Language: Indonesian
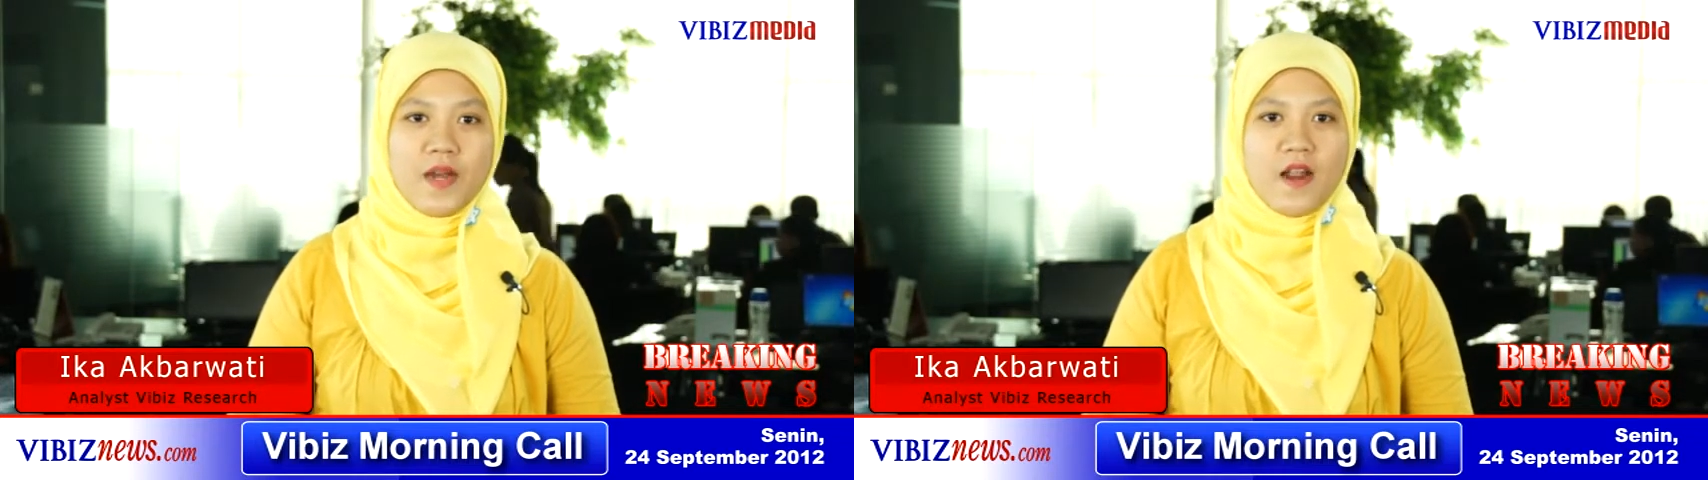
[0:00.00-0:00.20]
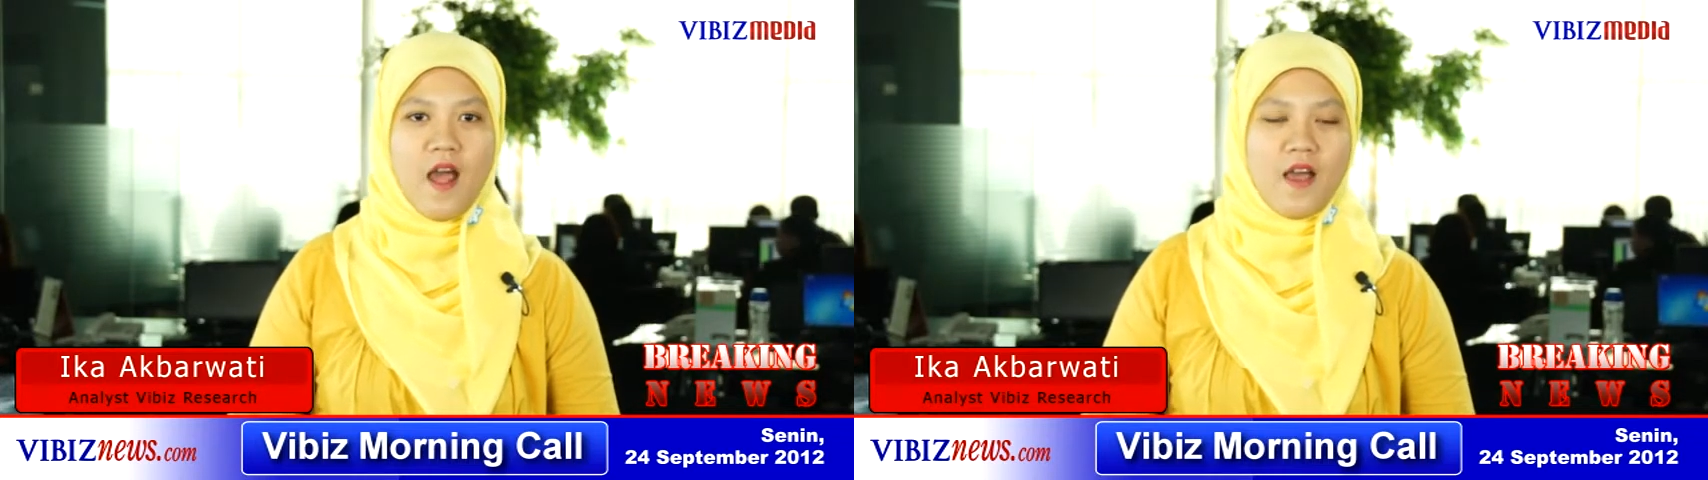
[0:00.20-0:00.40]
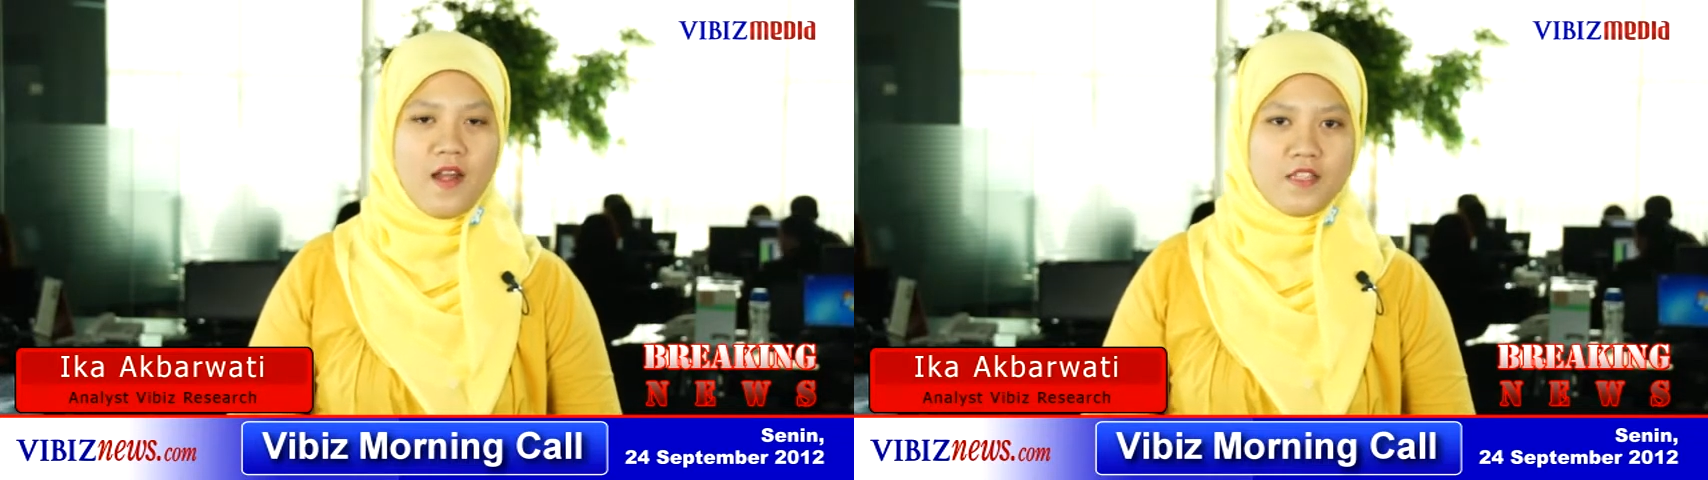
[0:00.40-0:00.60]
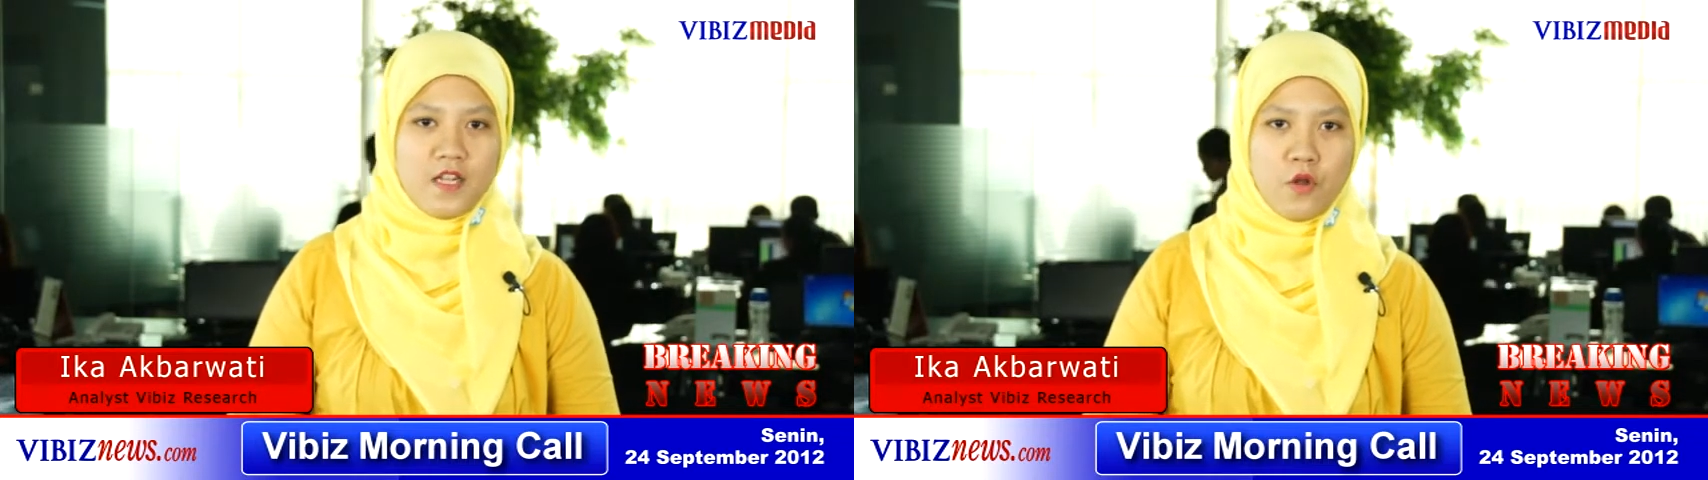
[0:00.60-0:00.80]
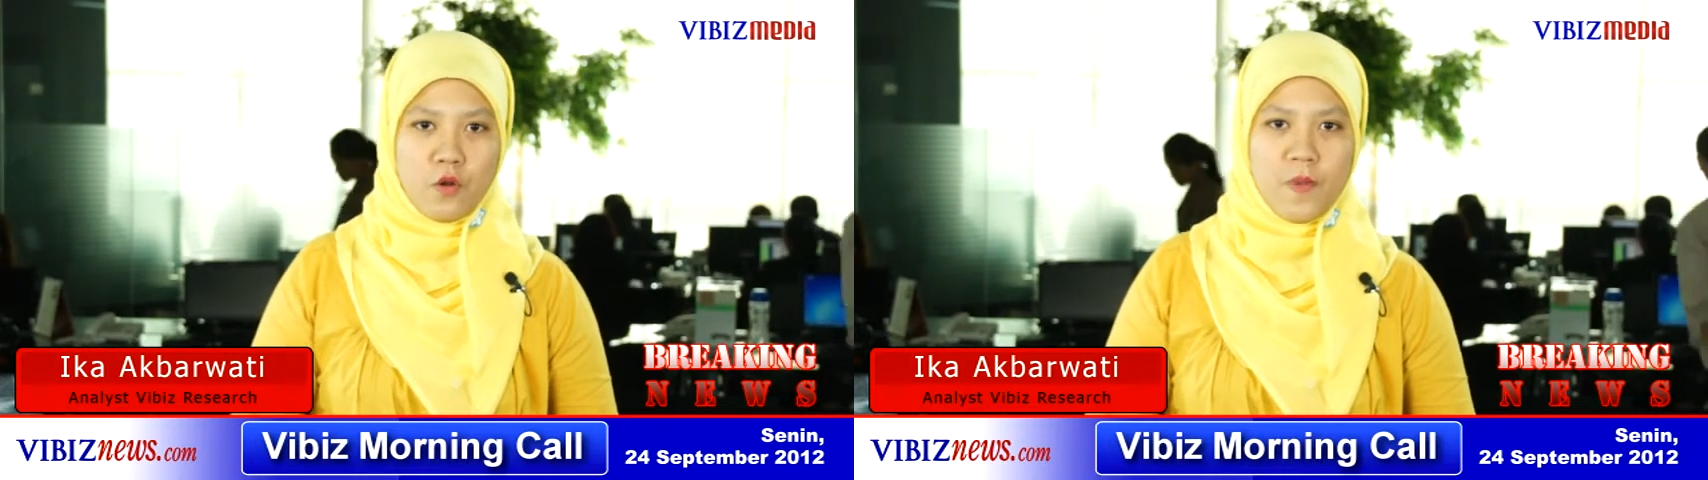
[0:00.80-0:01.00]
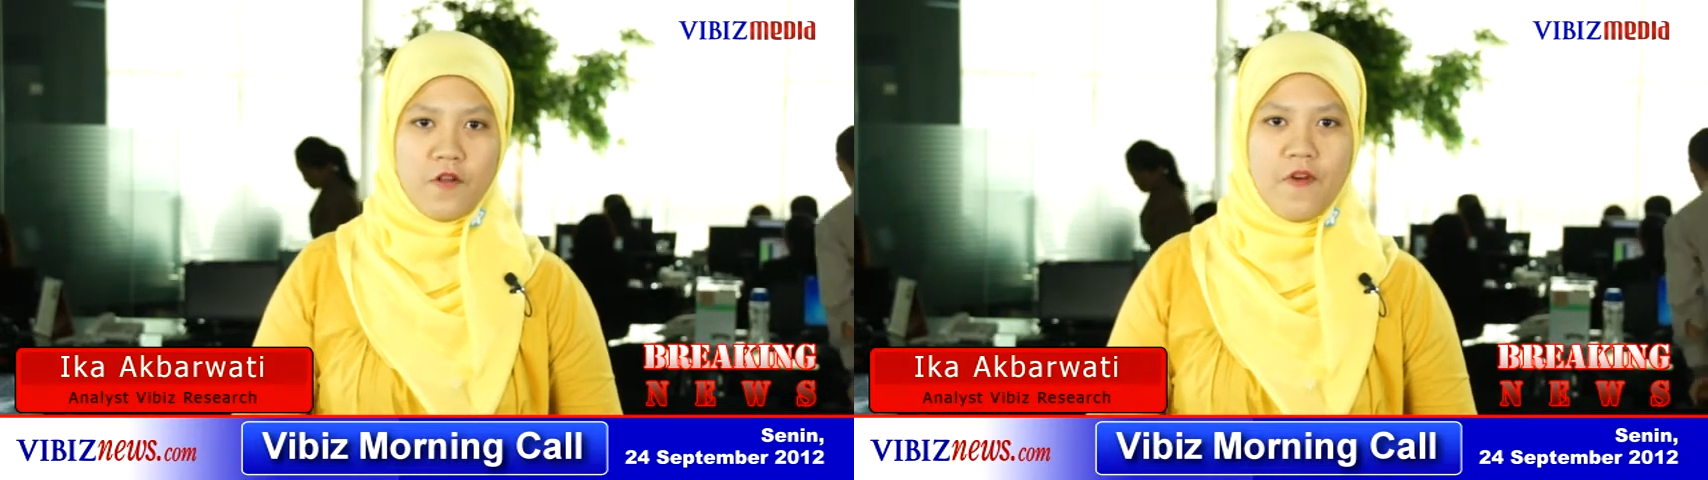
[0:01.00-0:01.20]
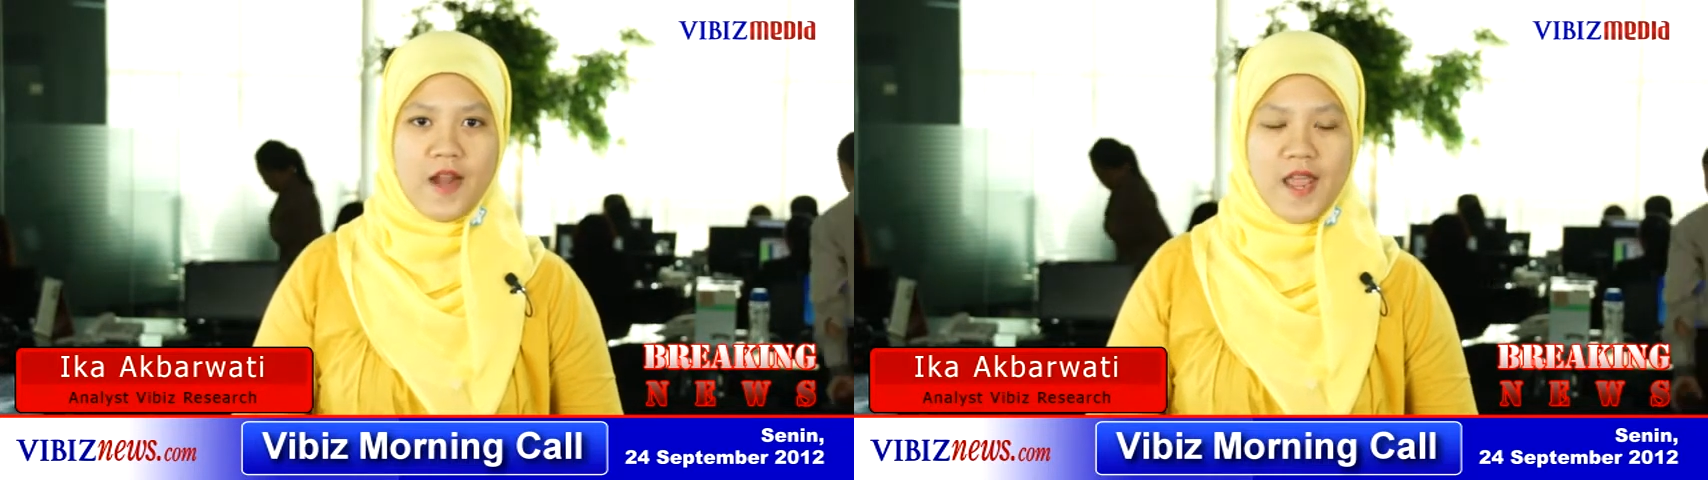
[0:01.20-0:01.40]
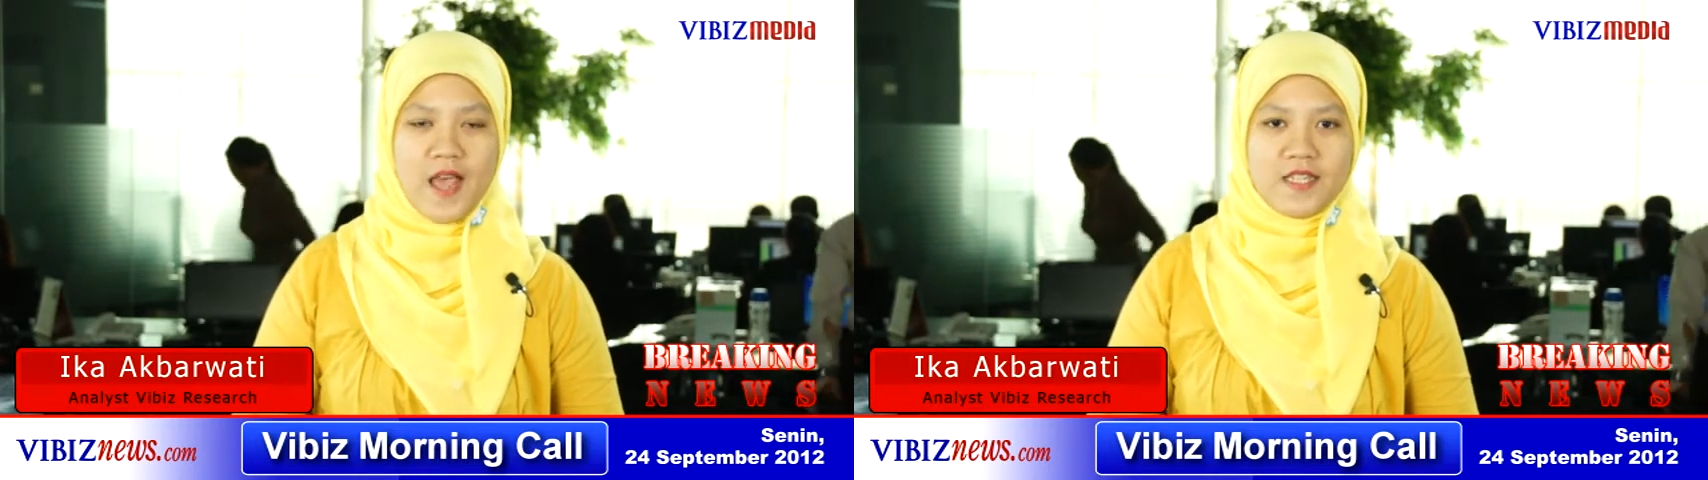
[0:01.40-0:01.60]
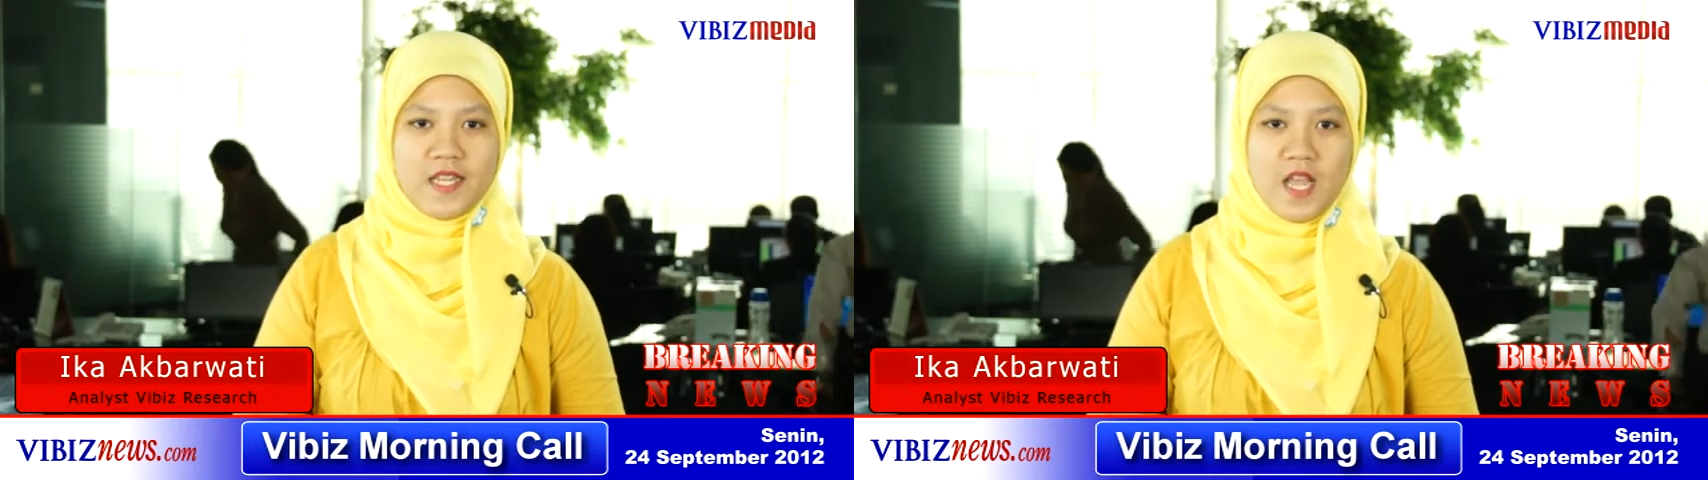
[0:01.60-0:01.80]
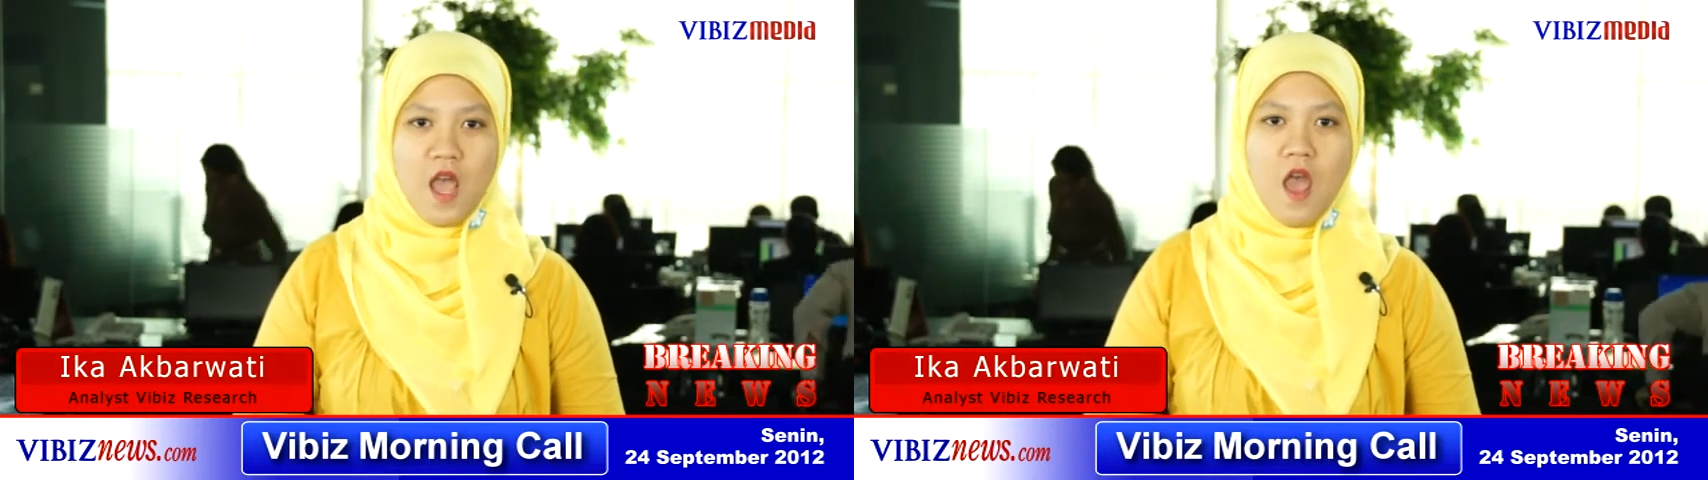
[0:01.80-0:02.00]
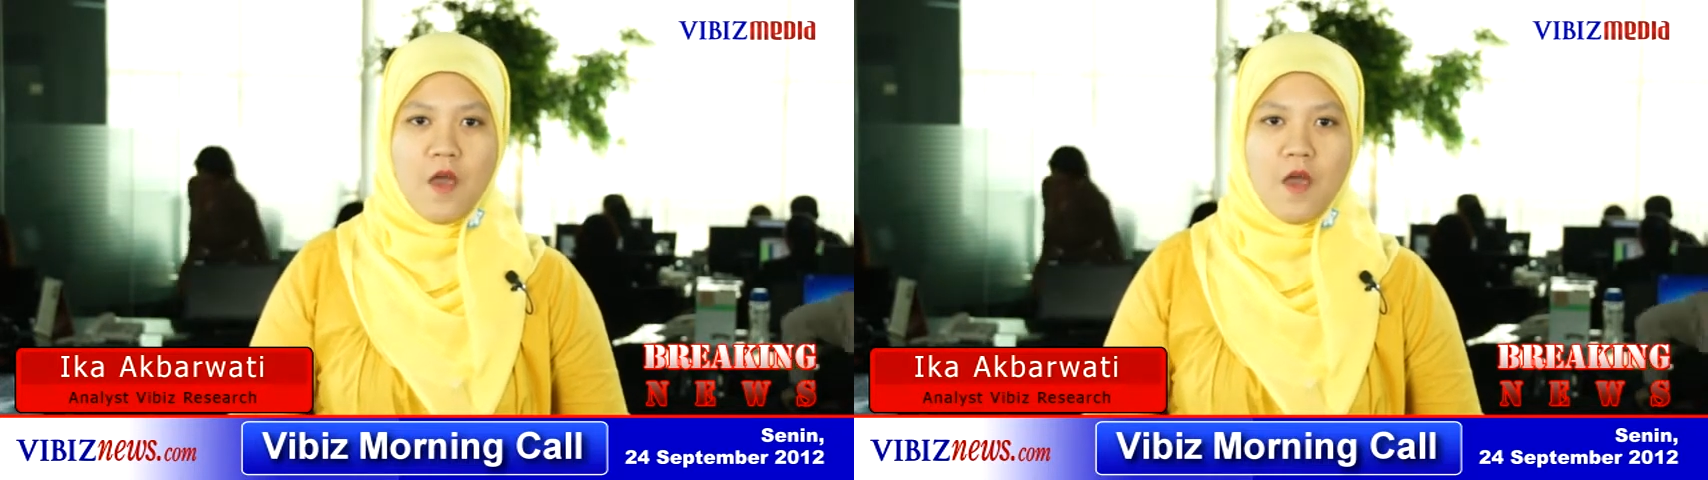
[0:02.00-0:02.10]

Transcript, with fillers: pergerakan yang cenderung bervariasi.